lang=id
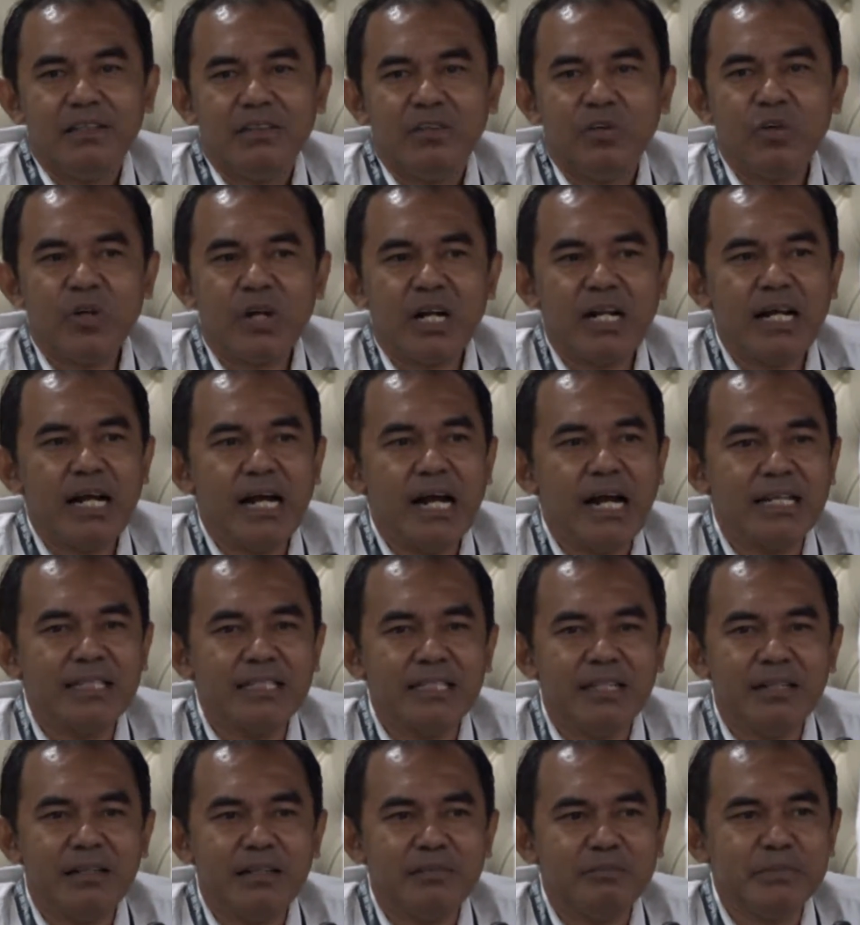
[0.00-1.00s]
orang
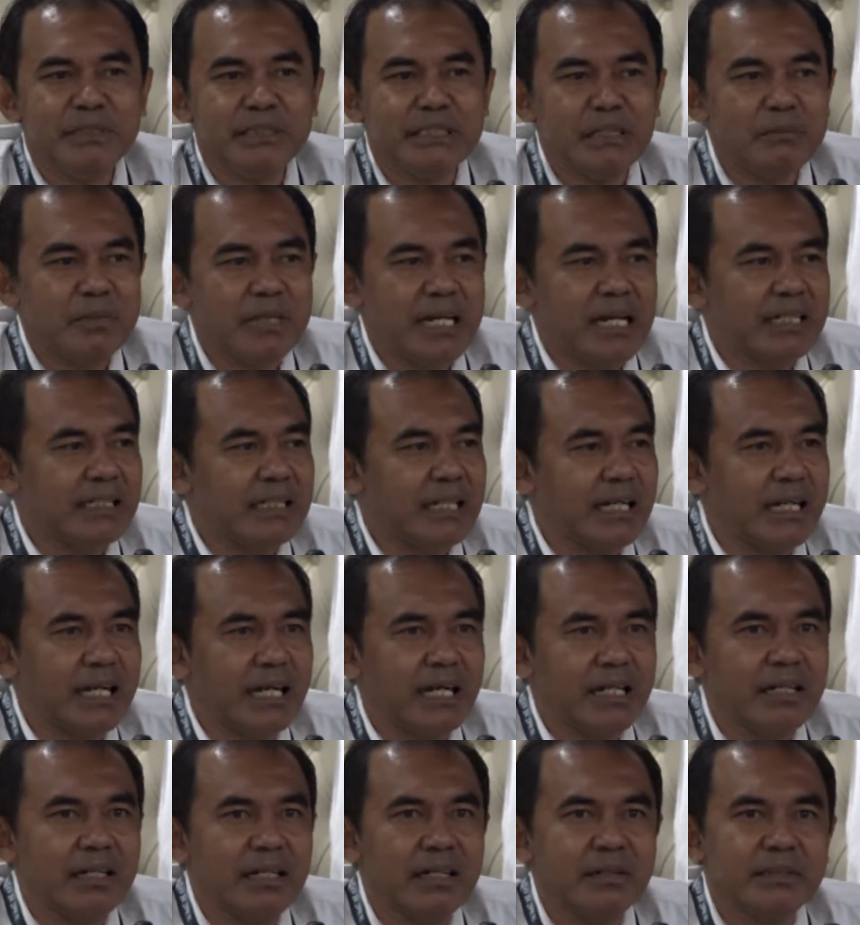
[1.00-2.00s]
hanya bisa
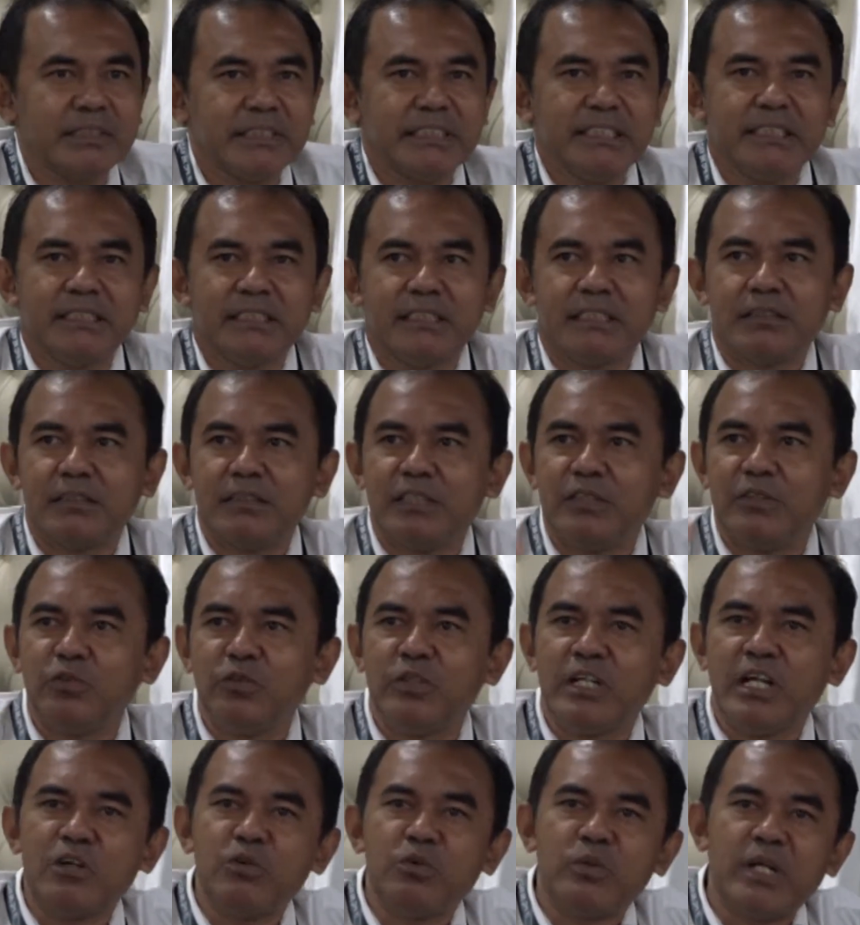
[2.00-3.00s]
mengatakan
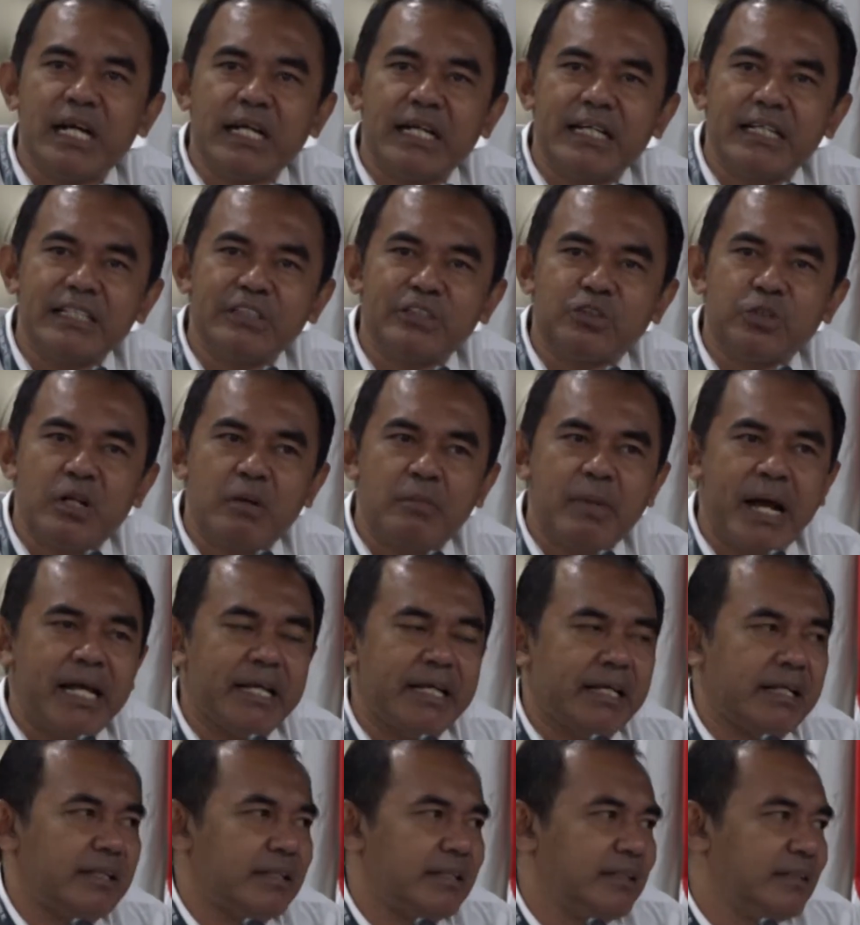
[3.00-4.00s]
undang-undang ini sudah
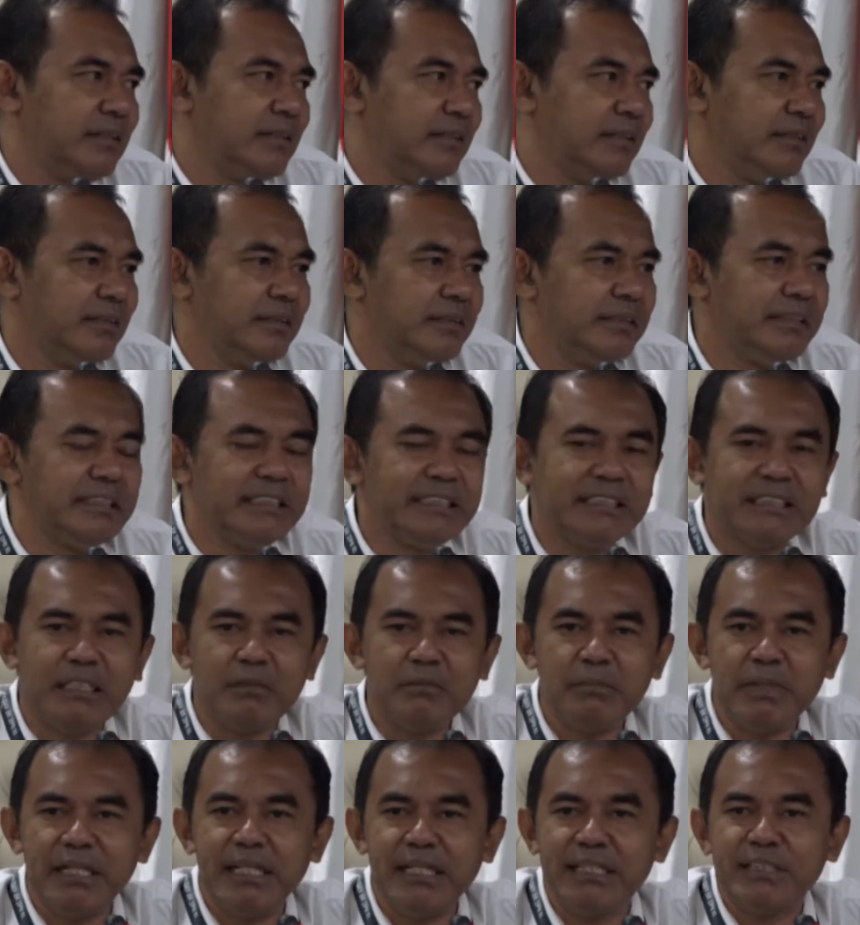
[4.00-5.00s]
baik,
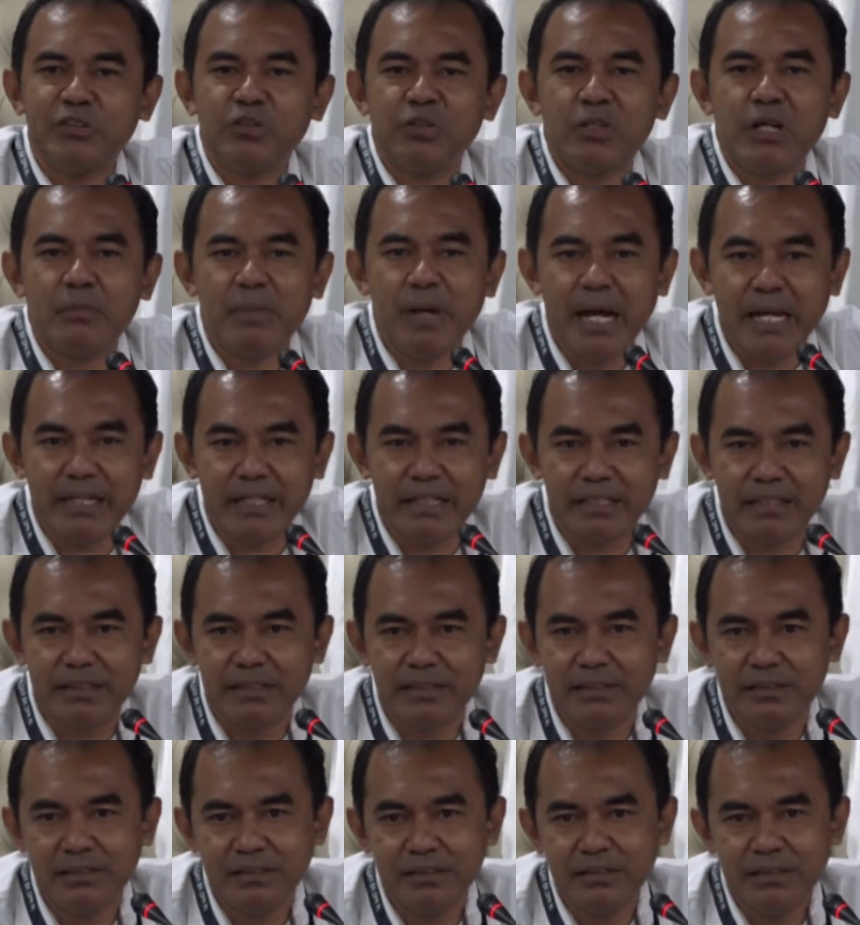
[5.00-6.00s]
sistem ini sudah baik.
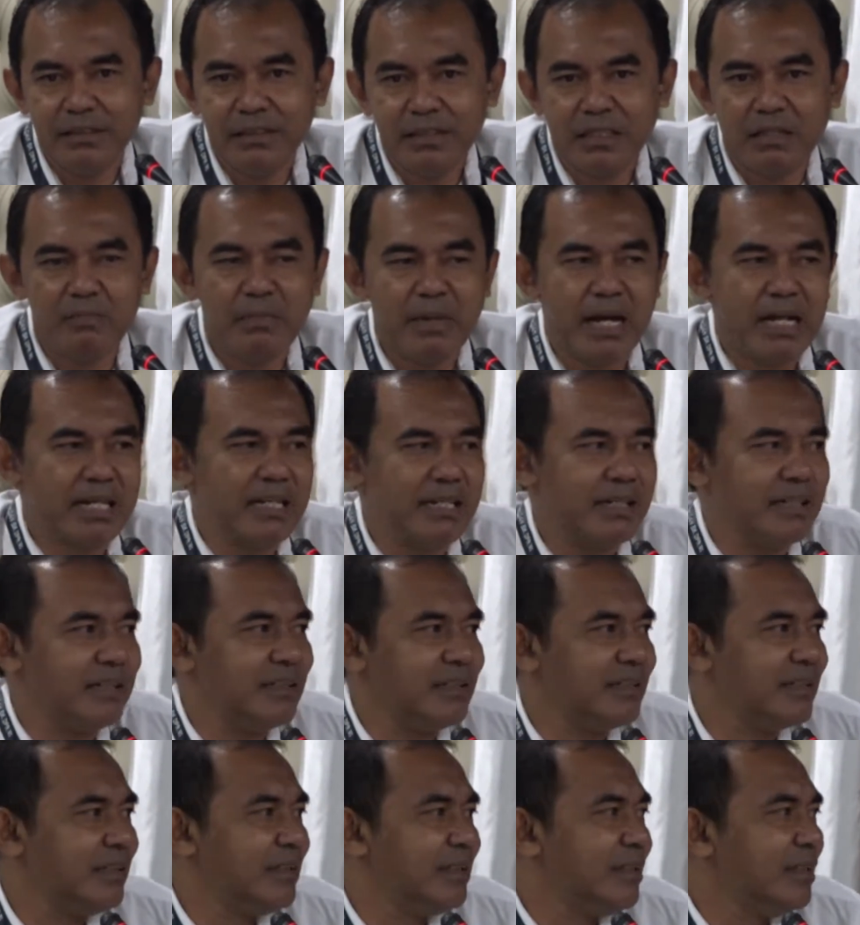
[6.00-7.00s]

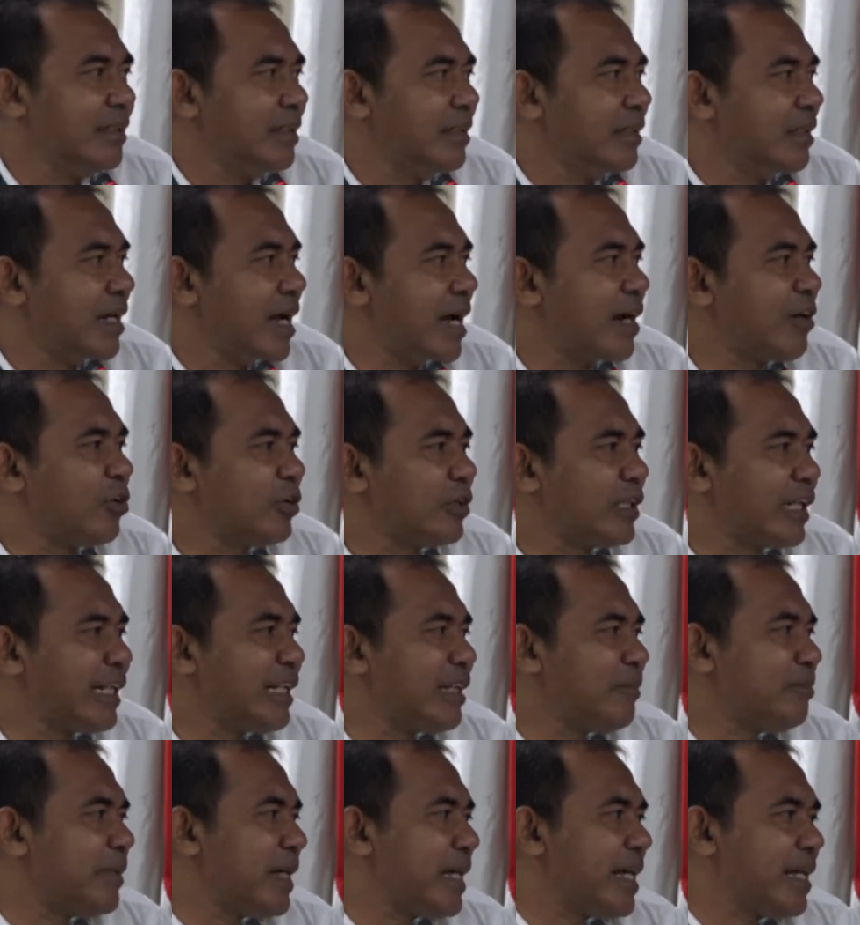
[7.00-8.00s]
Kemarin anggota
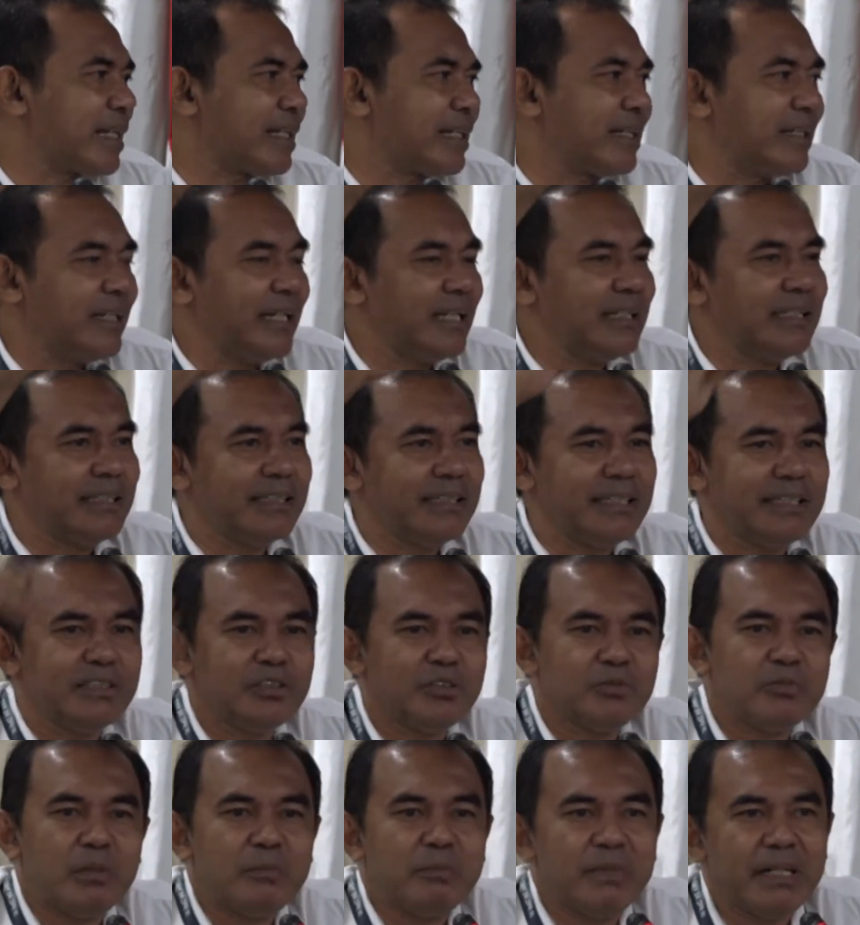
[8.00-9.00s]
DPR ke
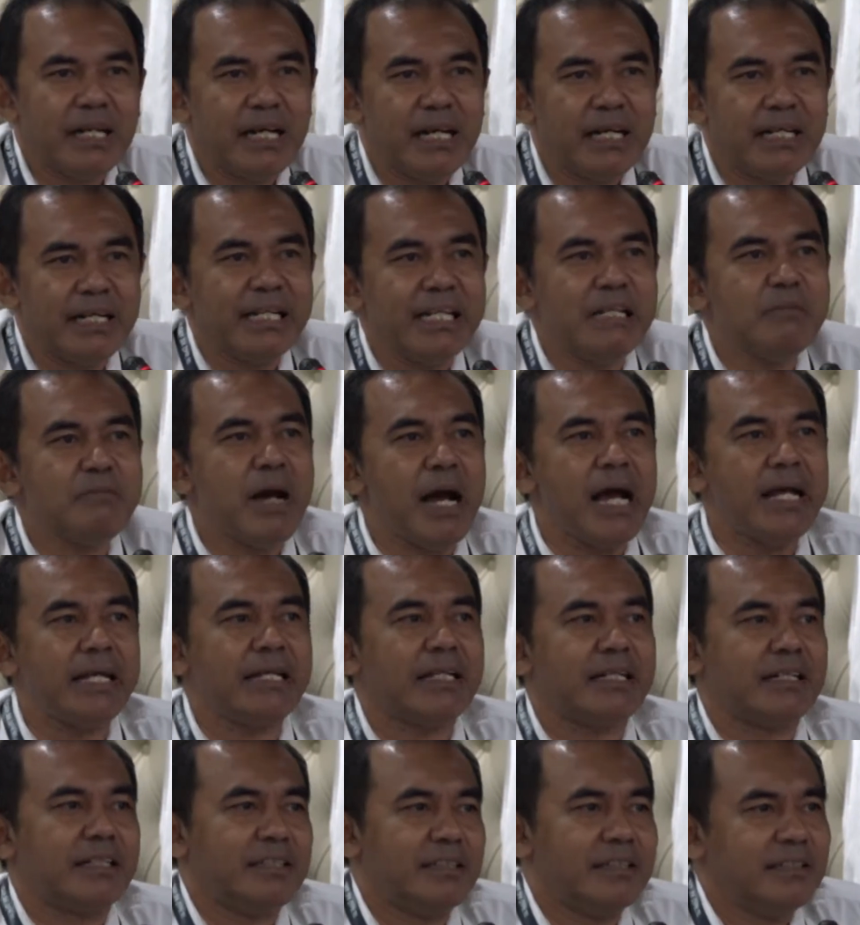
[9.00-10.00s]
NTT cuma bilang ini
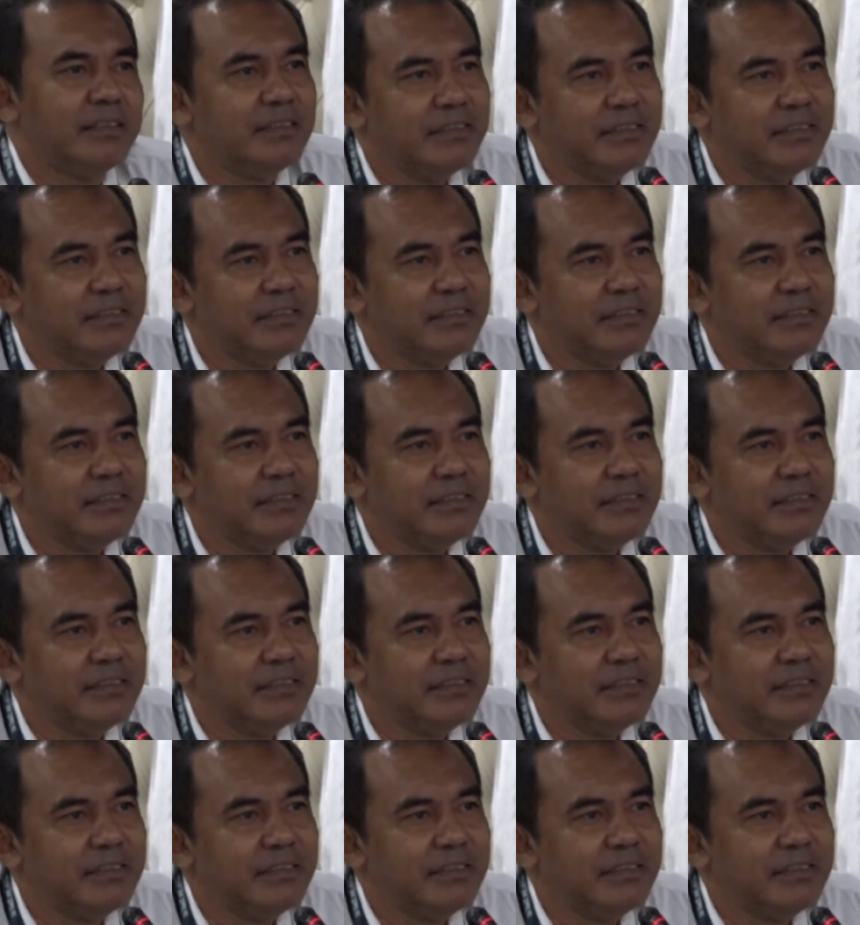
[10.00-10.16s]
baik.